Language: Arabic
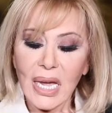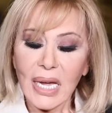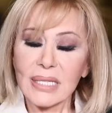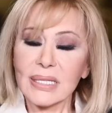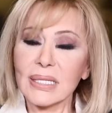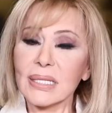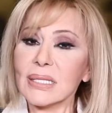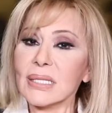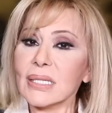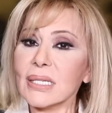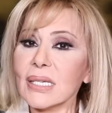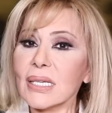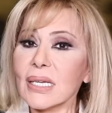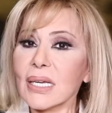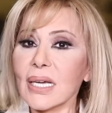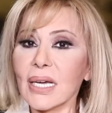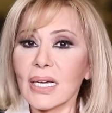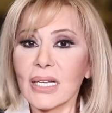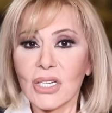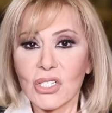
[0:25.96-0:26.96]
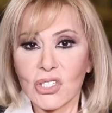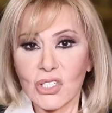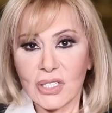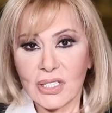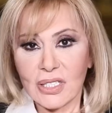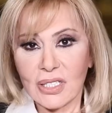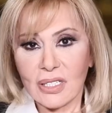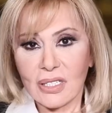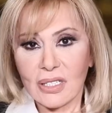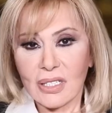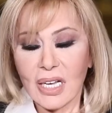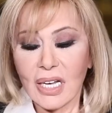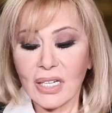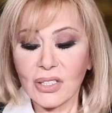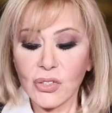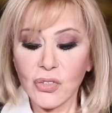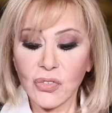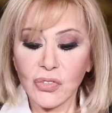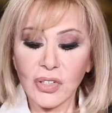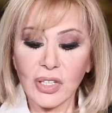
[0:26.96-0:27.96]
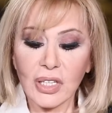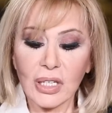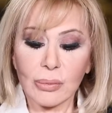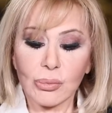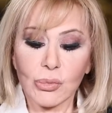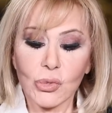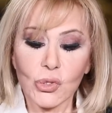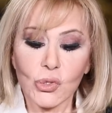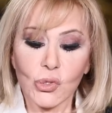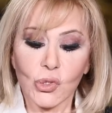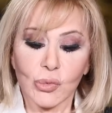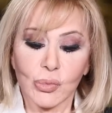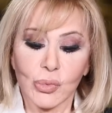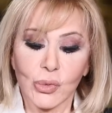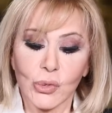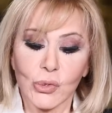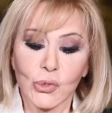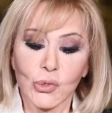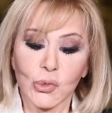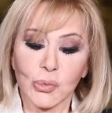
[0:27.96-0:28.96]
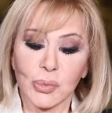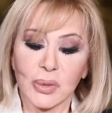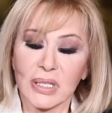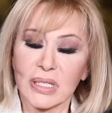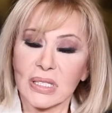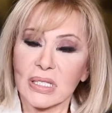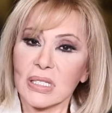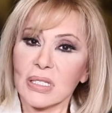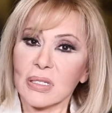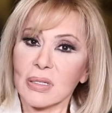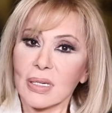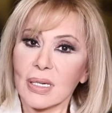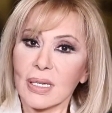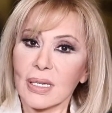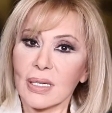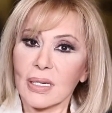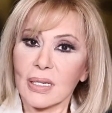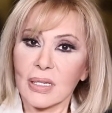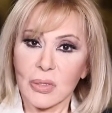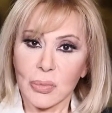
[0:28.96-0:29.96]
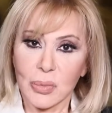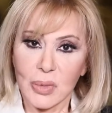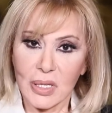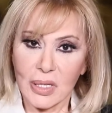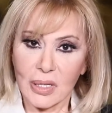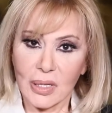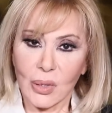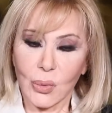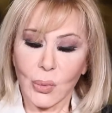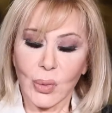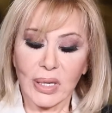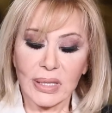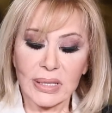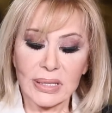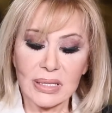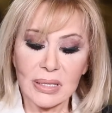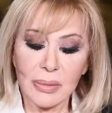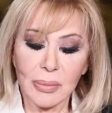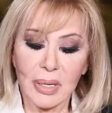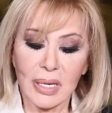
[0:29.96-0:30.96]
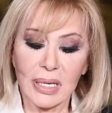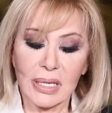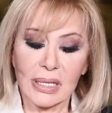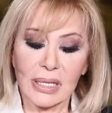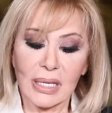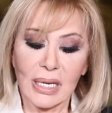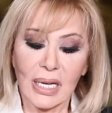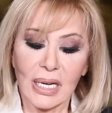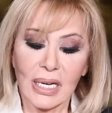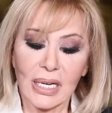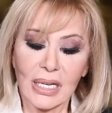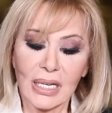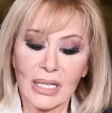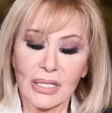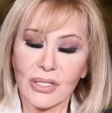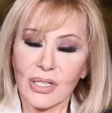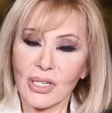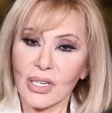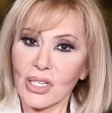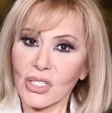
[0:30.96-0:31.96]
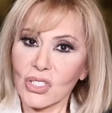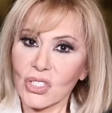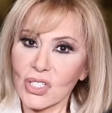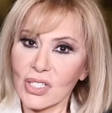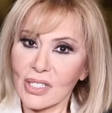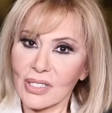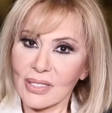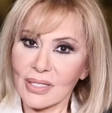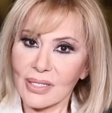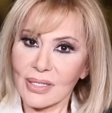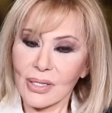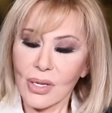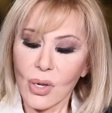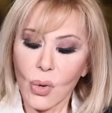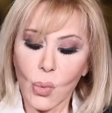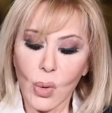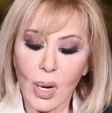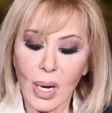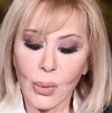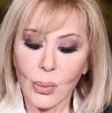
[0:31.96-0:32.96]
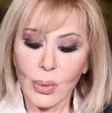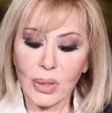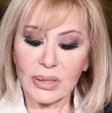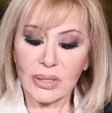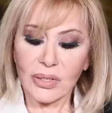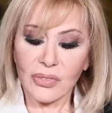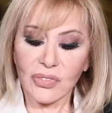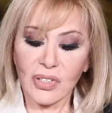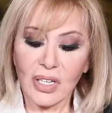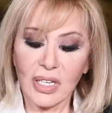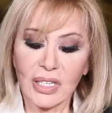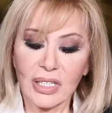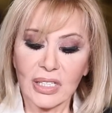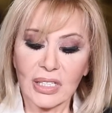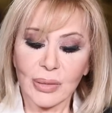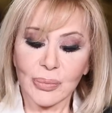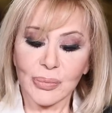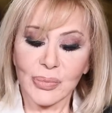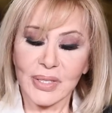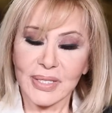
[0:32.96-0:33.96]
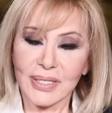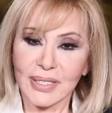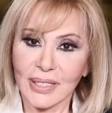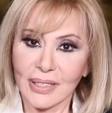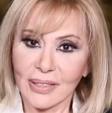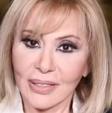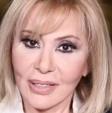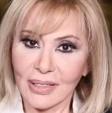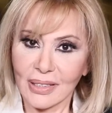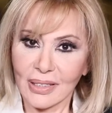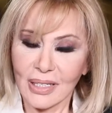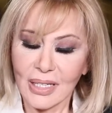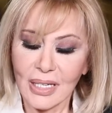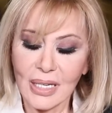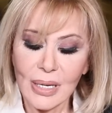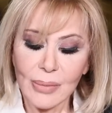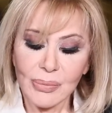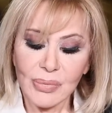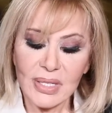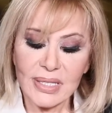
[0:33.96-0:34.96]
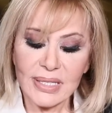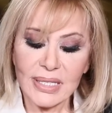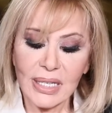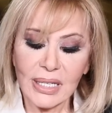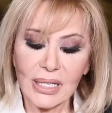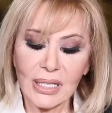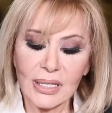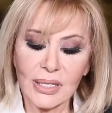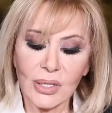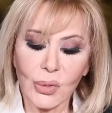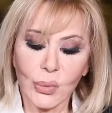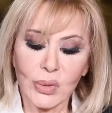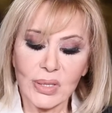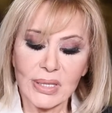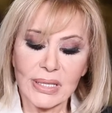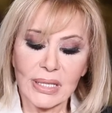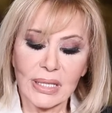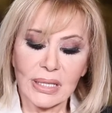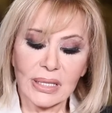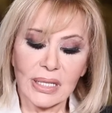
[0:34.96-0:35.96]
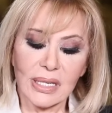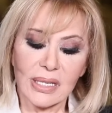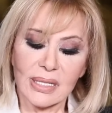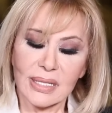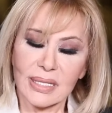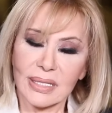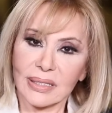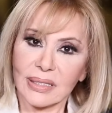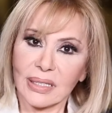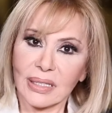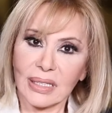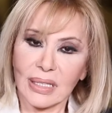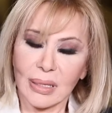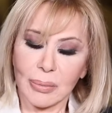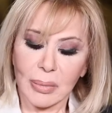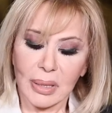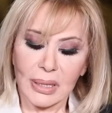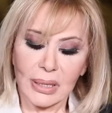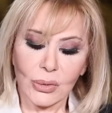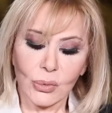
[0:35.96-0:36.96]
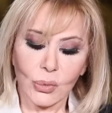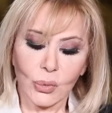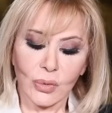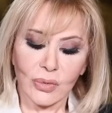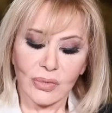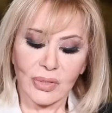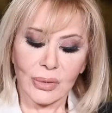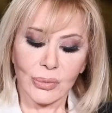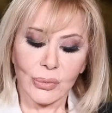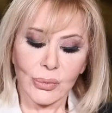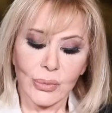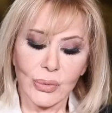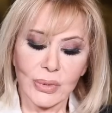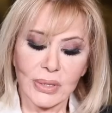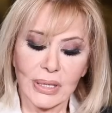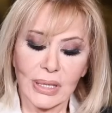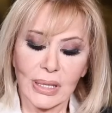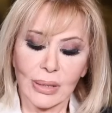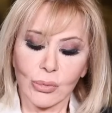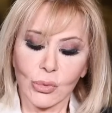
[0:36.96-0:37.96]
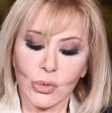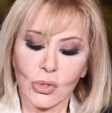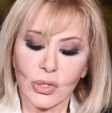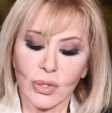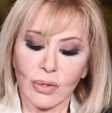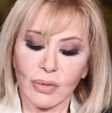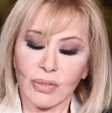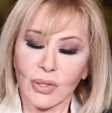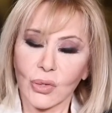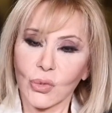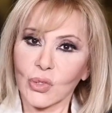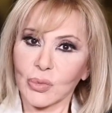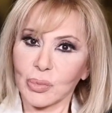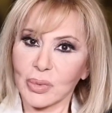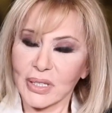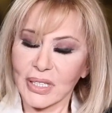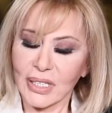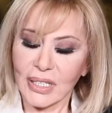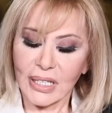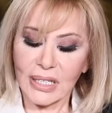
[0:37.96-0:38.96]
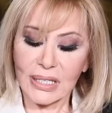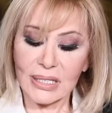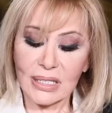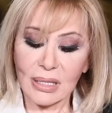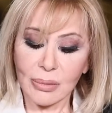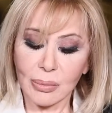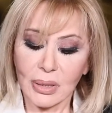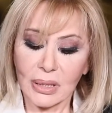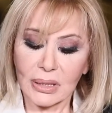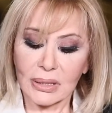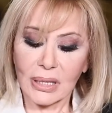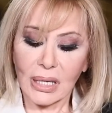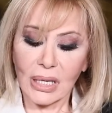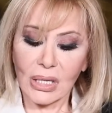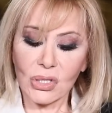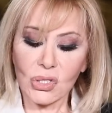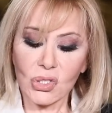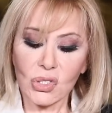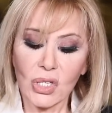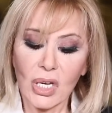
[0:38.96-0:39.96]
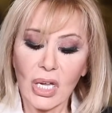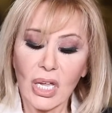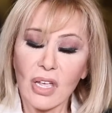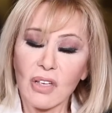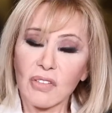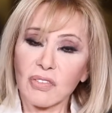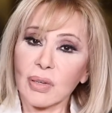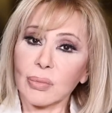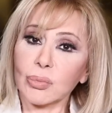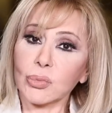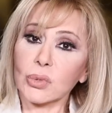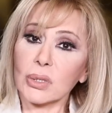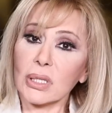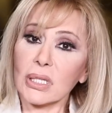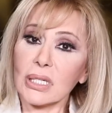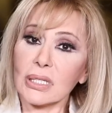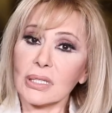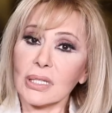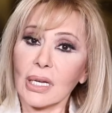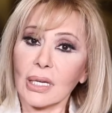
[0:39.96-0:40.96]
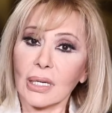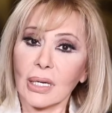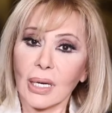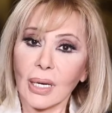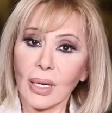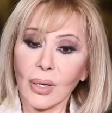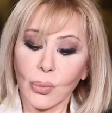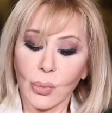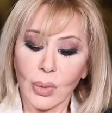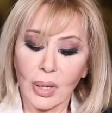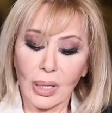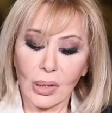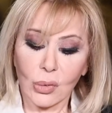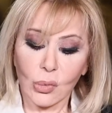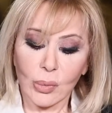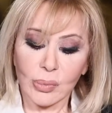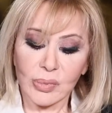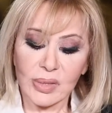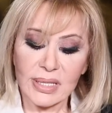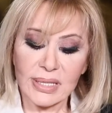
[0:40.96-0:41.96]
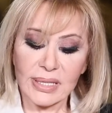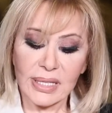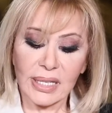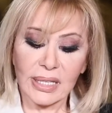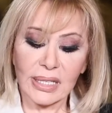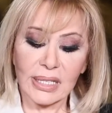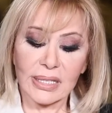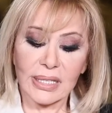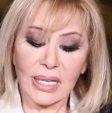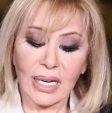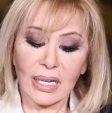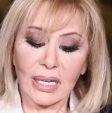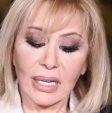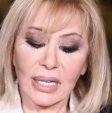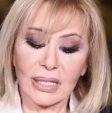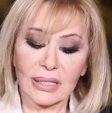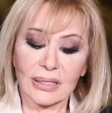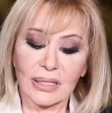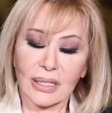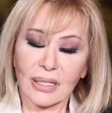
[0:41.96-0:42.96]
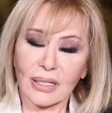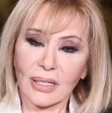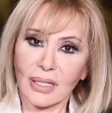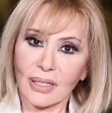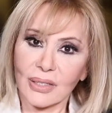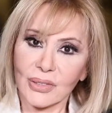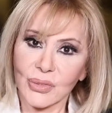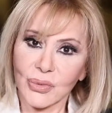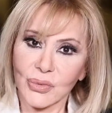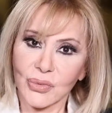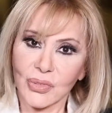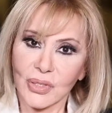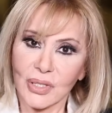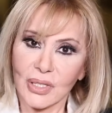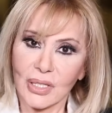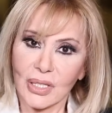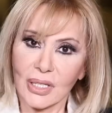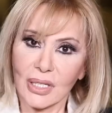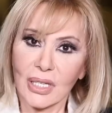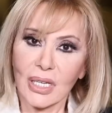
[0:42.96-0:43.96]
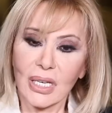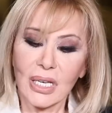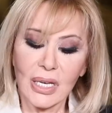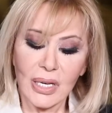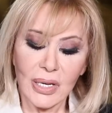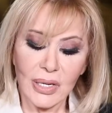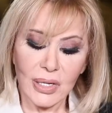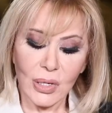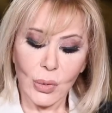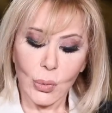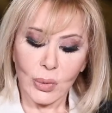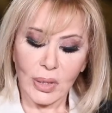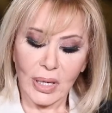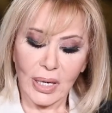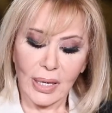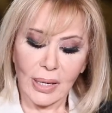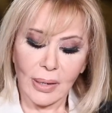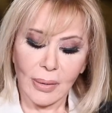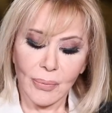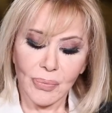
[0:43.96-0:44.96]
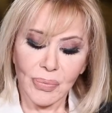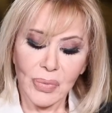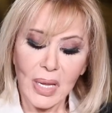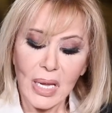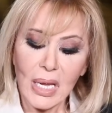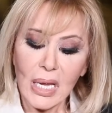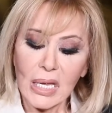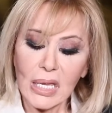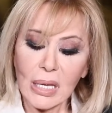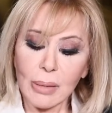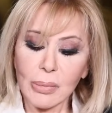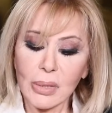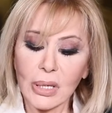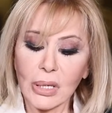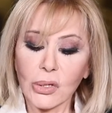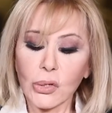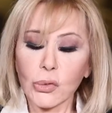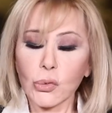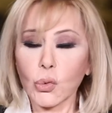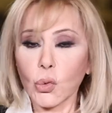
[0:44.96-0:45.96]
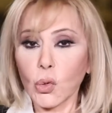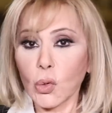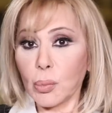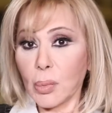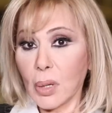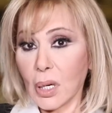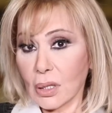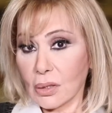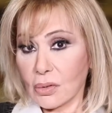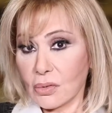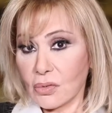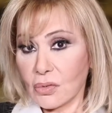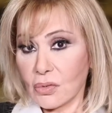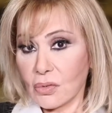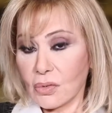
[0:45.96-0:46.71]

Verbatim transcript: عزيزي الجدي عاطفيا بتشعر بعزوبة كتيرة كبيرة وانتماء إلى أحد الأشخاص وعواطف حارة بتسكنك تستعيد توازنك خاصة لما يدخل فينوس إلى برج الثور بتاريخ 17 فبتهدأ الأحوال وبتستعيد علاقاتك العاطفية رونقها يمكن يدخل بعض